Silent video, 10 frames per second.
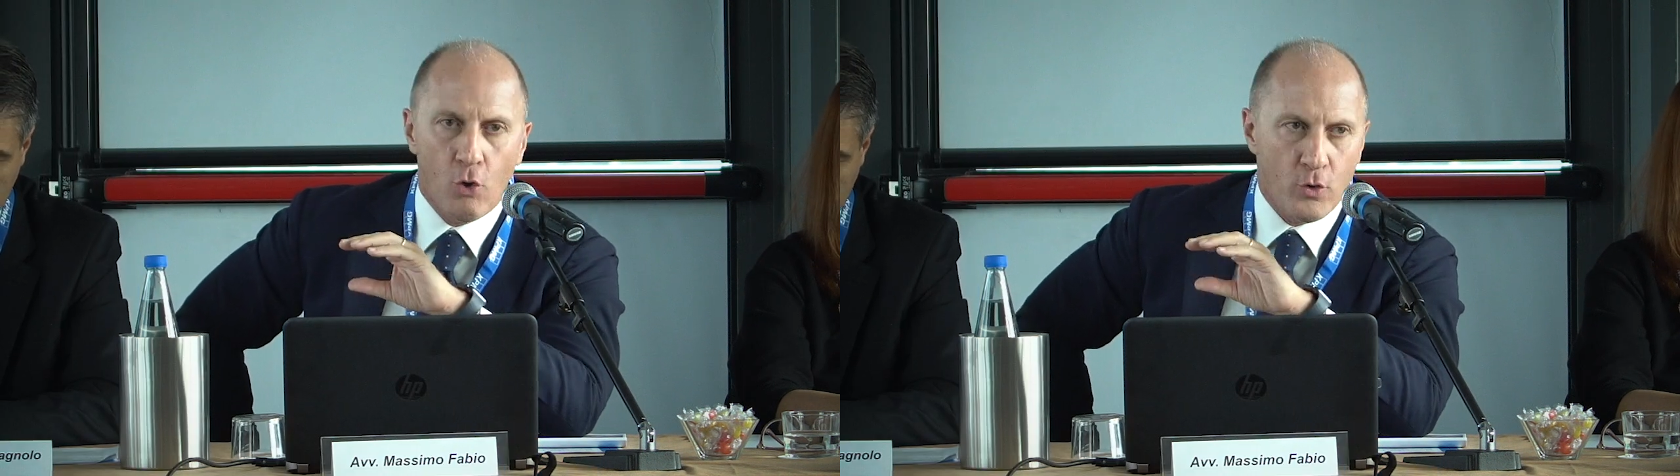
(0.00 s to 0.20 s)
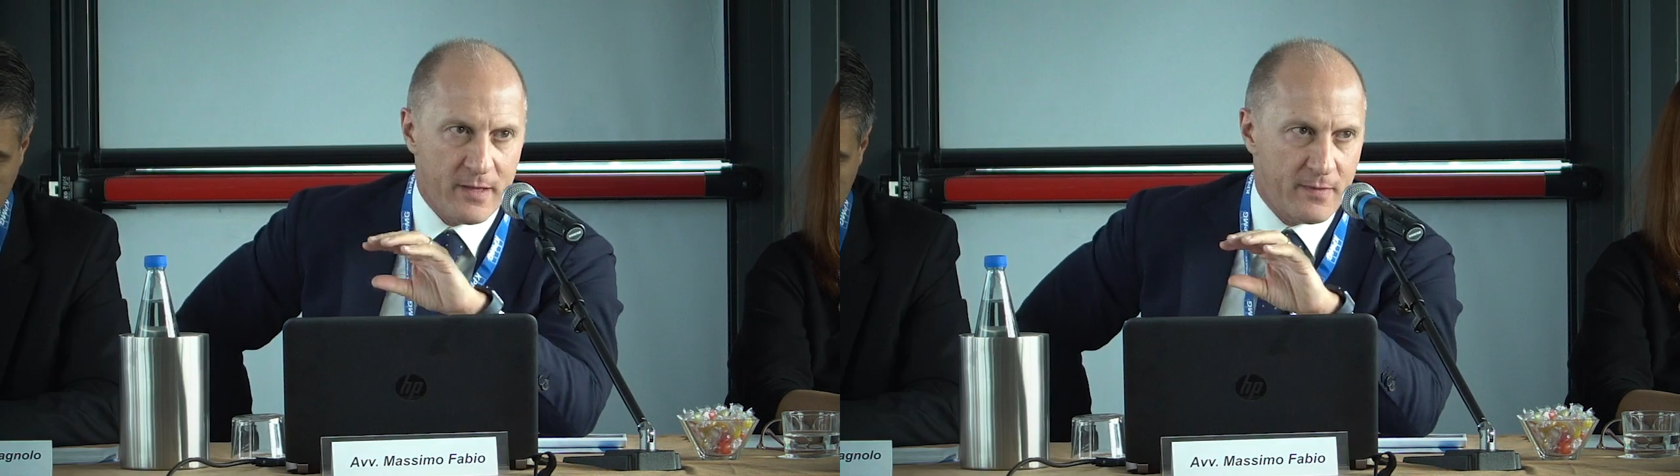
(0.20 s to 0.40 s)

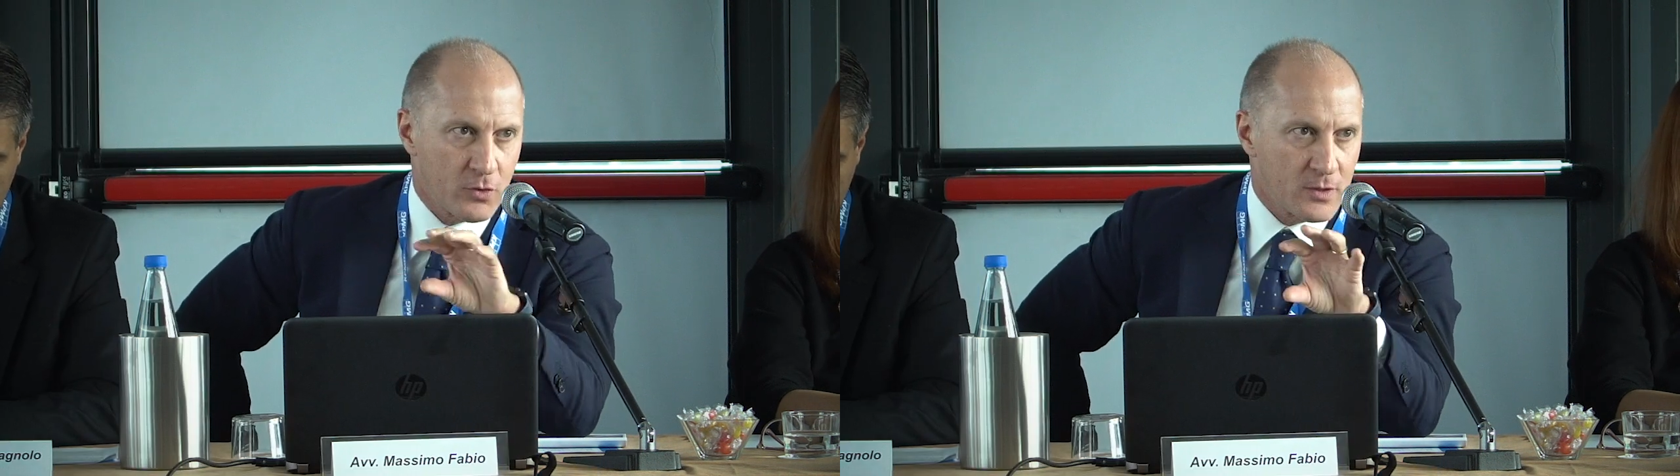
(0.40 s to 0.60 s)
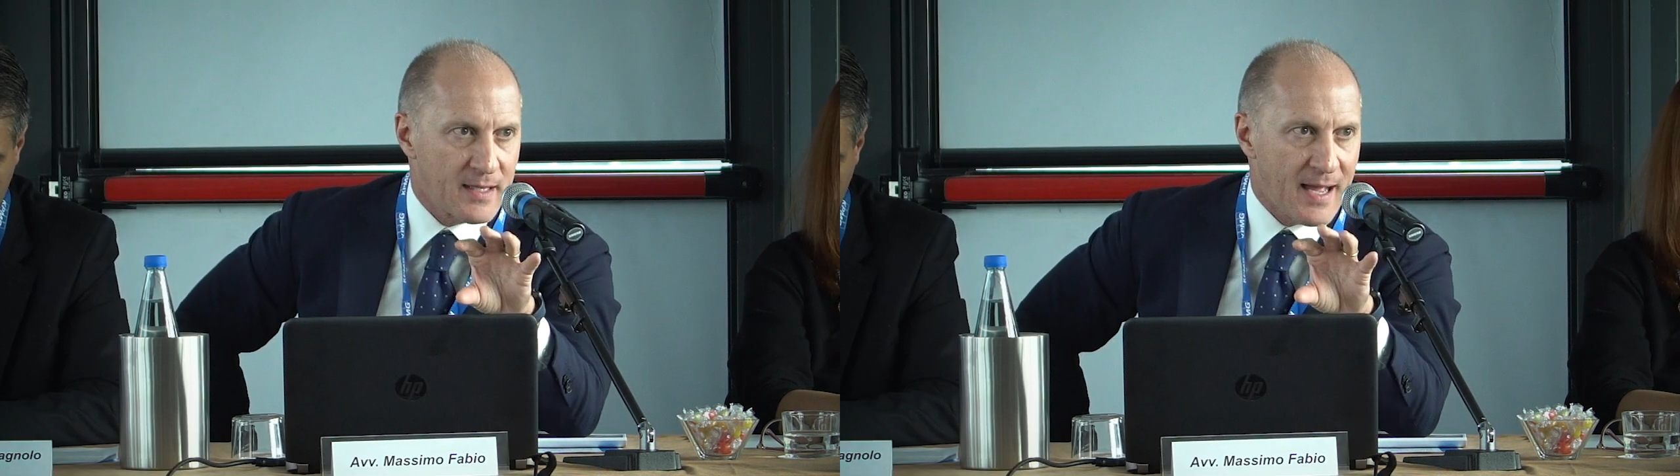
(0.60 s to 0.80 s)

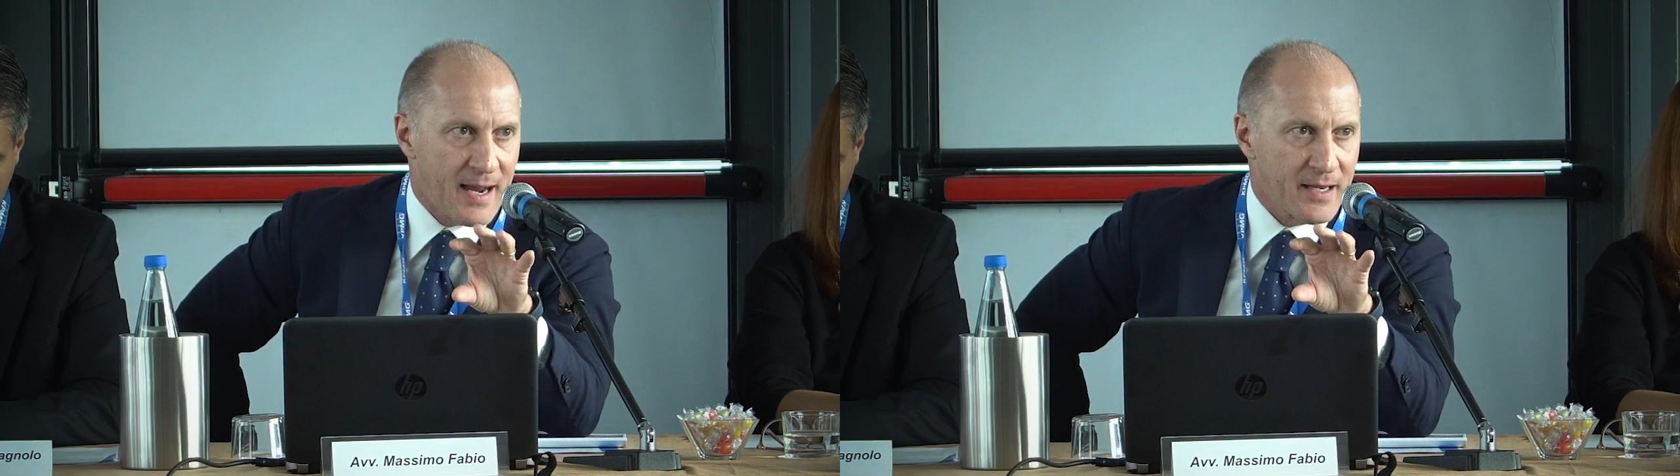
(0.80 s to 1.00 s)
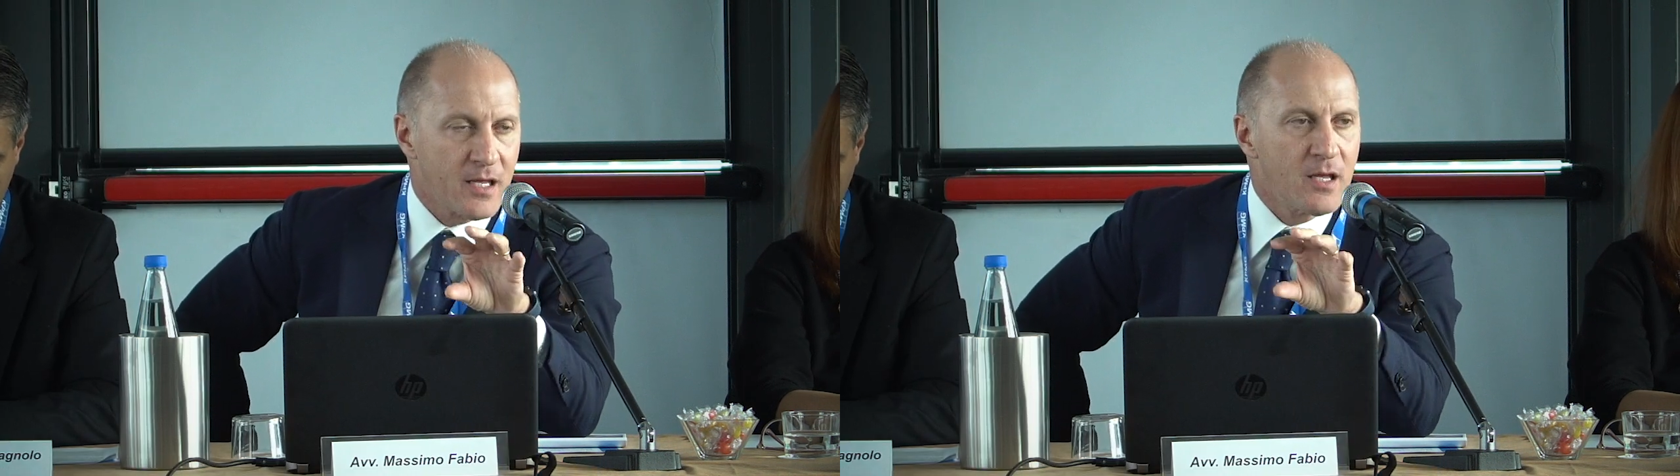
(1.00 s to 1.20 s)

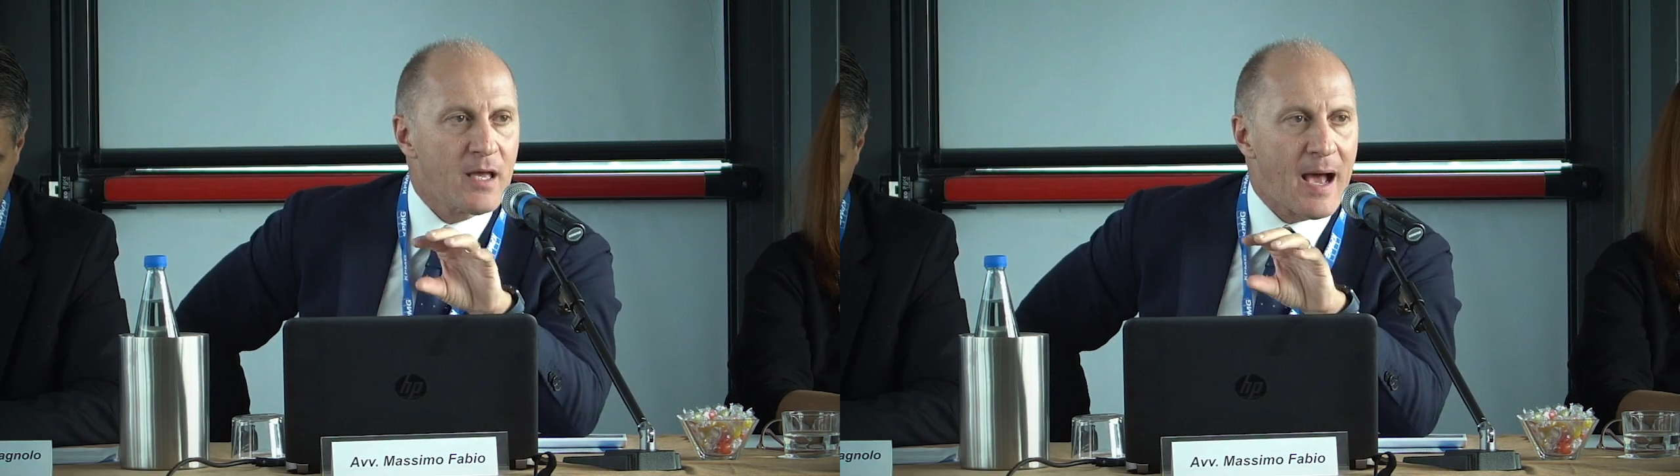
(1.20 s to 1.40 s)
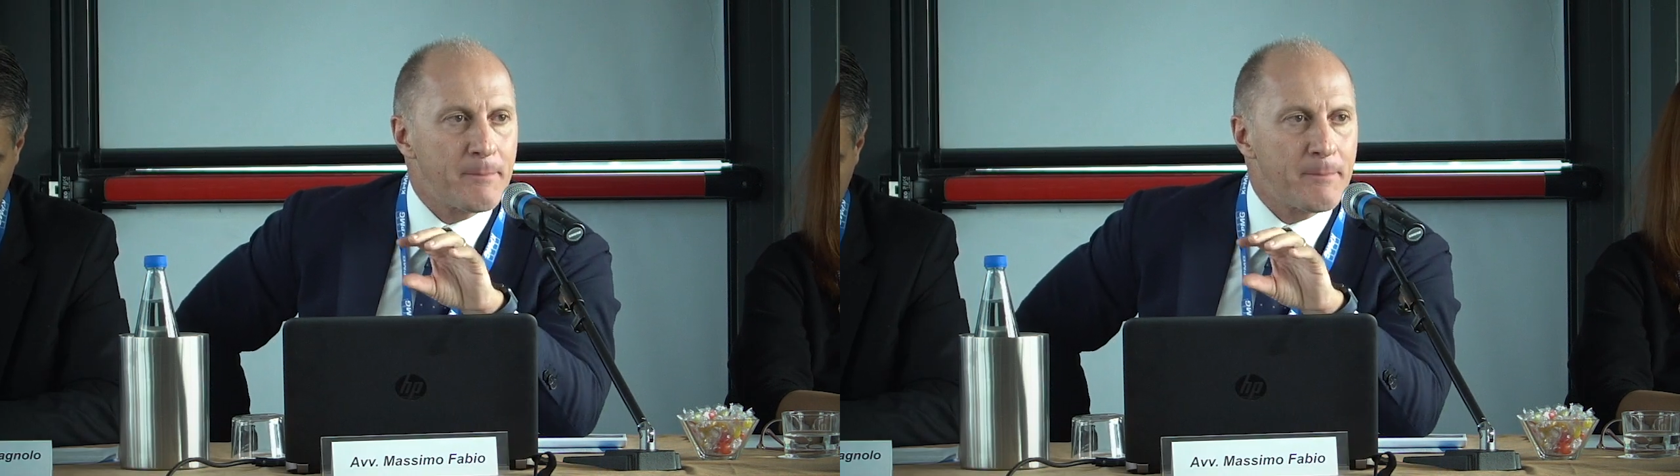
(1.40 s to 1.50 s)
orizzontali